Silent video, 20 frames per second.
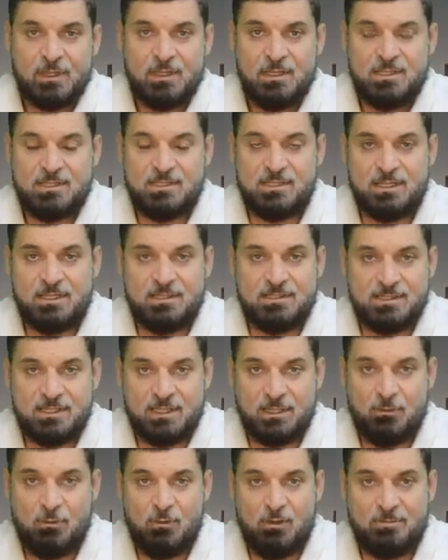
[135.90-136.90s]

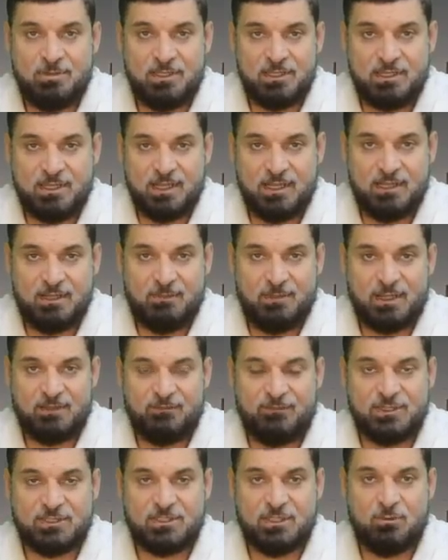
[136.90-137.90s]
زيلينسكي وهو بيتكلم عن
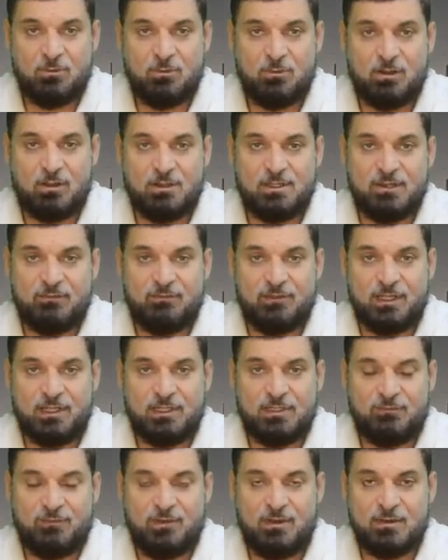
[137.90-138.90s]
فشل أوكرانيا في
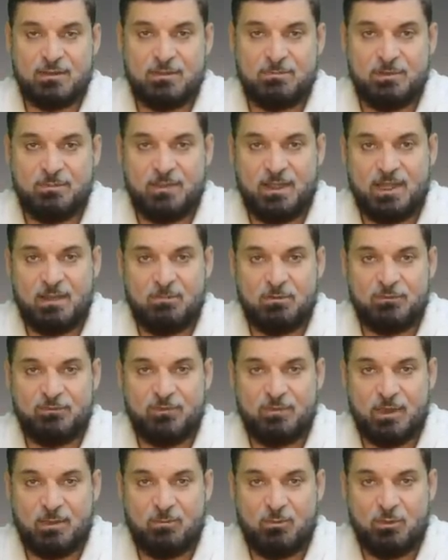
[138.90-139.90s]
الاحتفاظ ببخمت في
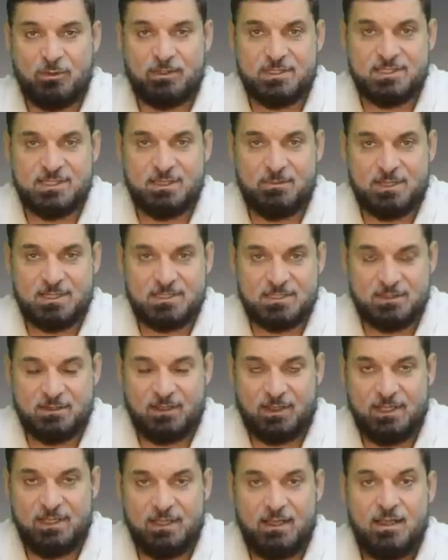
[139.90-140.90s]
مجموعة السبعة
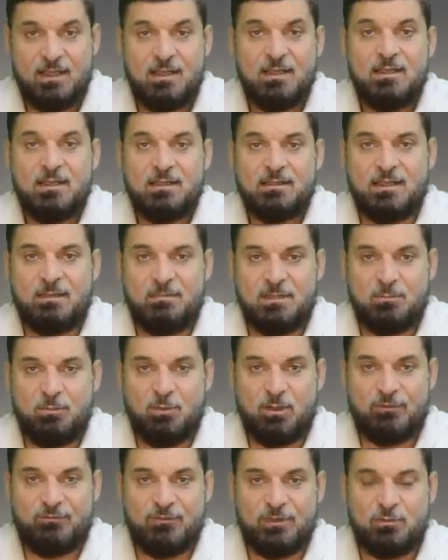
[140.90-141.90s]
الصناعية تمت
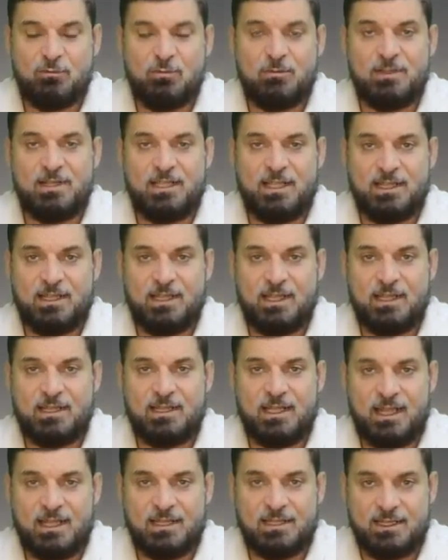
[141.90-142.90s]
مكافئته
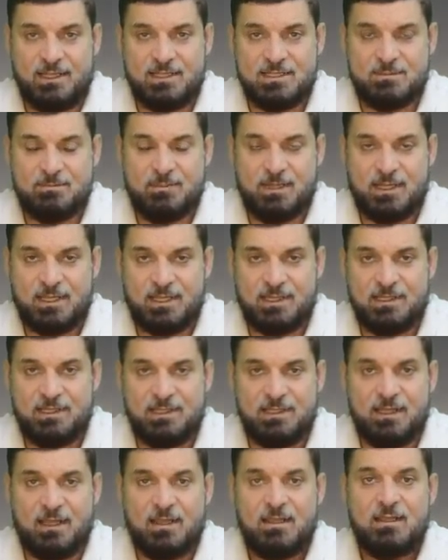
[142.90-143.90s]
بالإعلان عن حزمة
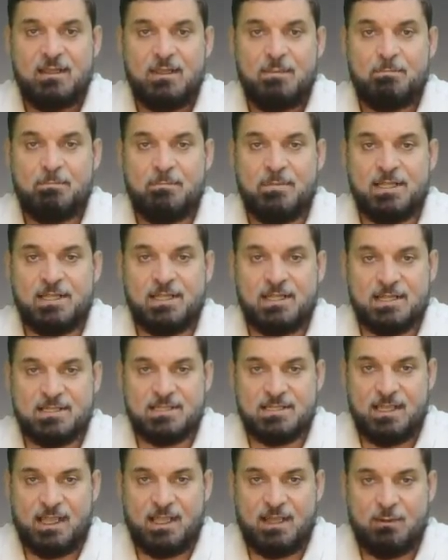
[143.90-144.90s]
جديدة من
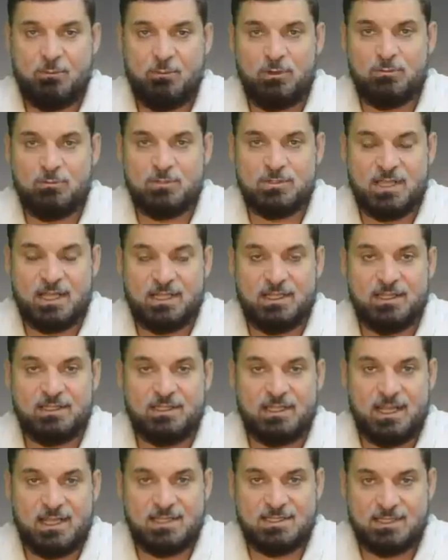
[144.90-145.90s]
الأسلحة
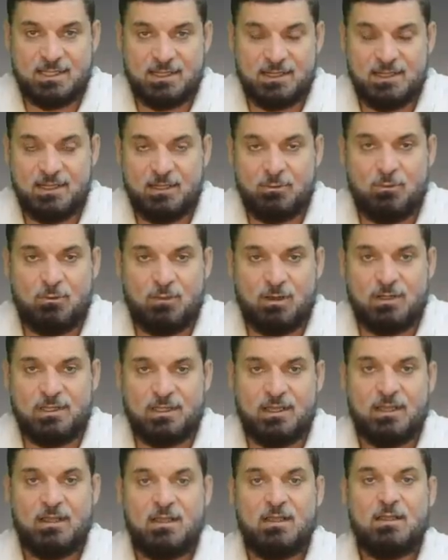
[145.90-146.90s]
والمساعدات العسكرية
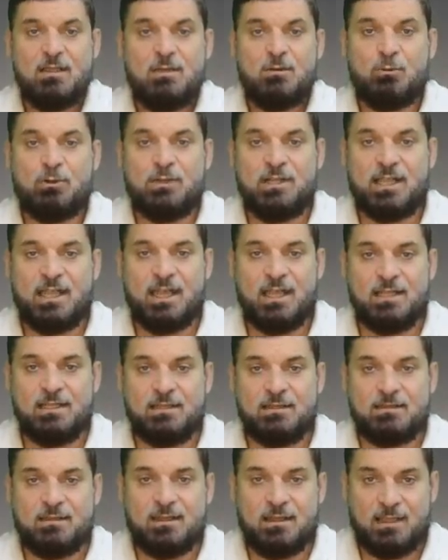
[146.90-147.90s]
الأوكرانية واللي
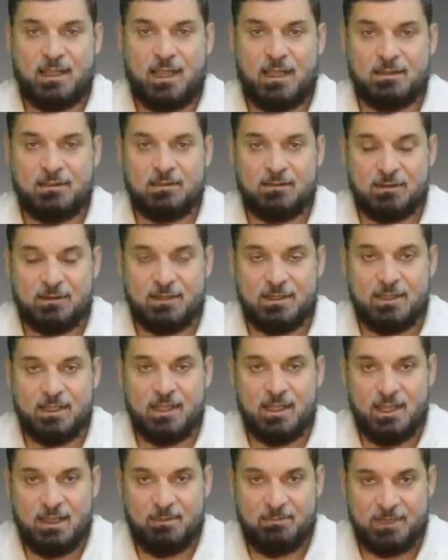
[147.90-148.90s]
كانت عن
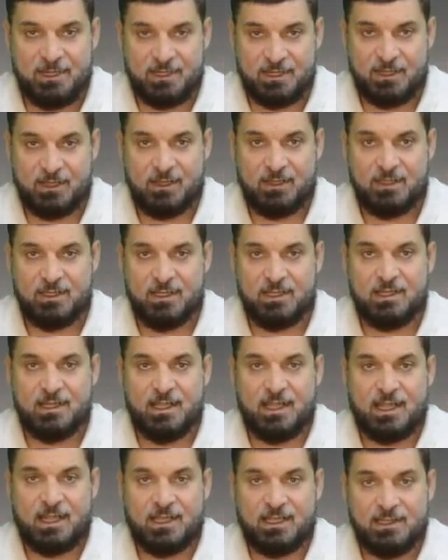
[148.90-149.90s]
طريق أمريكا
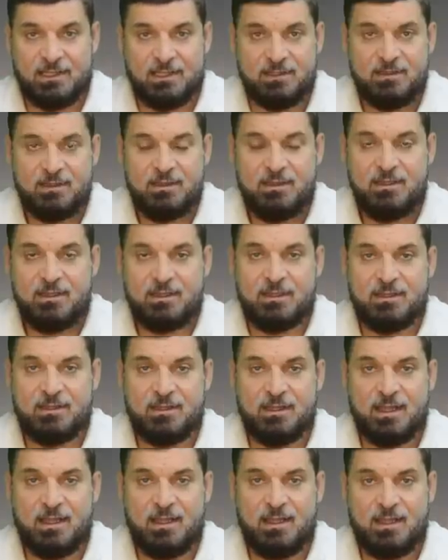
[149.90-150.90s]
اللي أعلنت
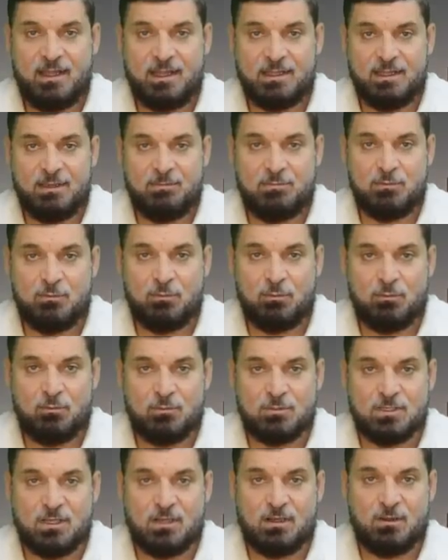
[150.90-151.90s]
إنها هتبذل
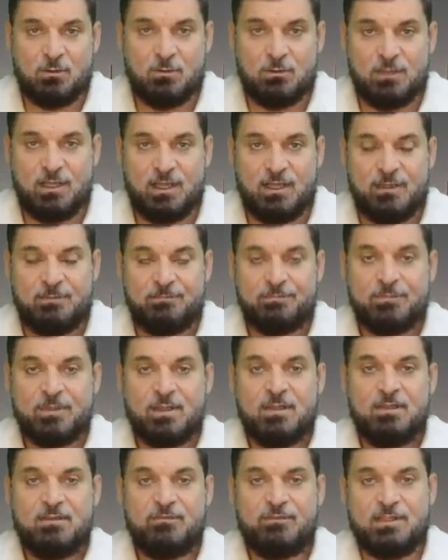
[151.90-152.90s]
قصارى جهدها
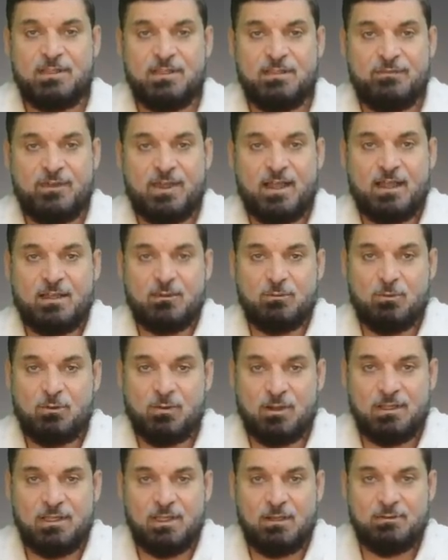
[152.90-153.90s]
في الدفاع عن
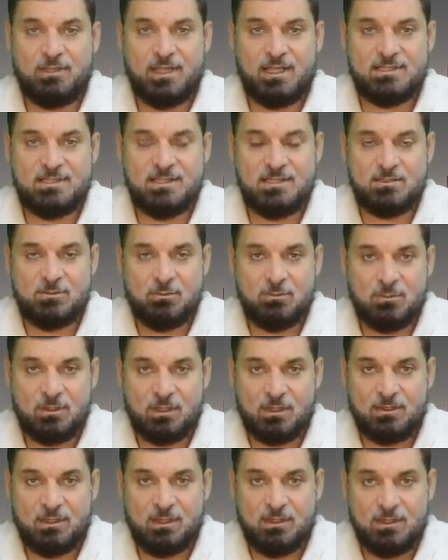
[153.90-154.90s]
أوكرانيا وتعزيز
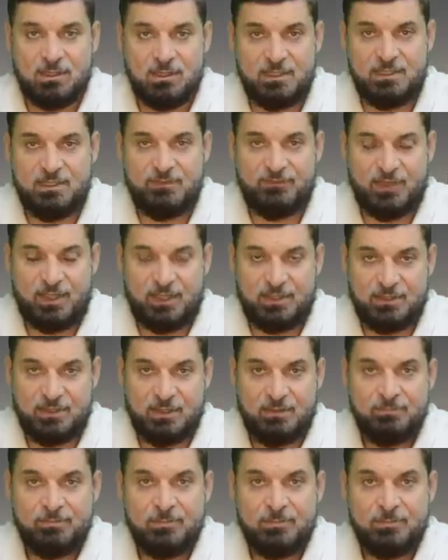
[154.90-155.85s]
قدراتها الدفاعية